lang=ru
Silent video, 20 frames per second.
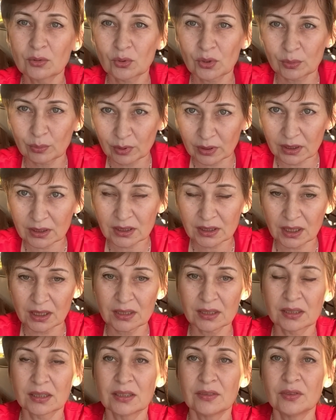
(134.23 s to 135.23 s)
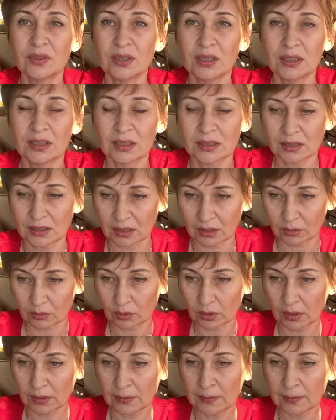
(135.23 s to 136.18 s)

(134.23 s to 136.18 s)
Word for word: уже было сказано, и все это знают